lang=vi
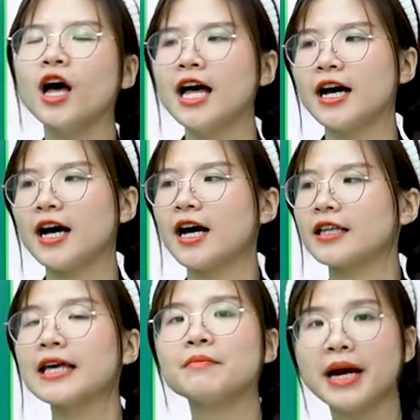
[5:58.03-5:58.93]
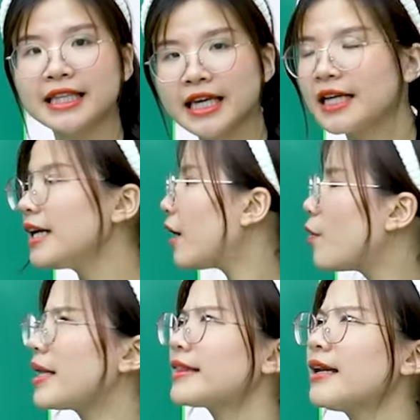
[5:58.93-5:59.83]
uh, tắt máy tính, à, có
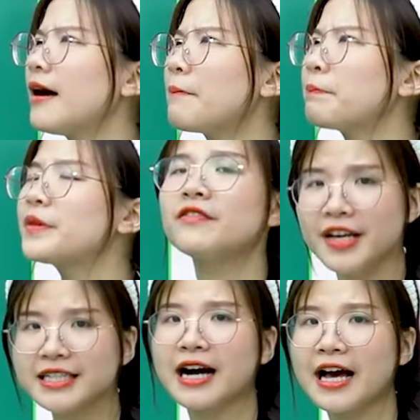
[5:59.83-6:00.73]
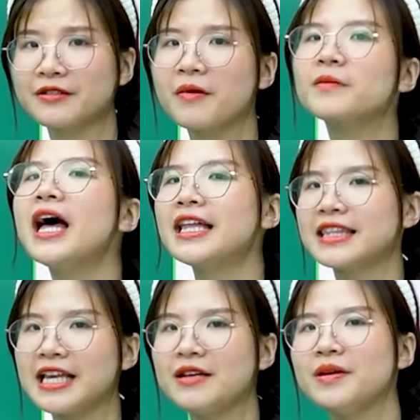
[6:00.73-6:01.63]
mẹ tắt um, TV chẳng hạn đúng không?
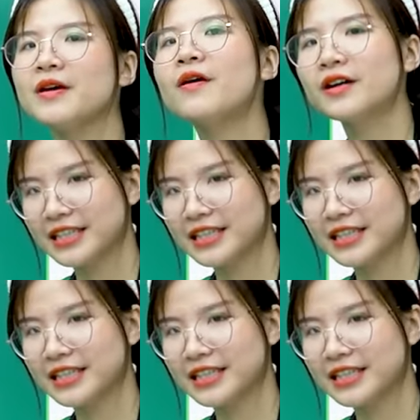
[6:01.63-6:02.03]
Teribi o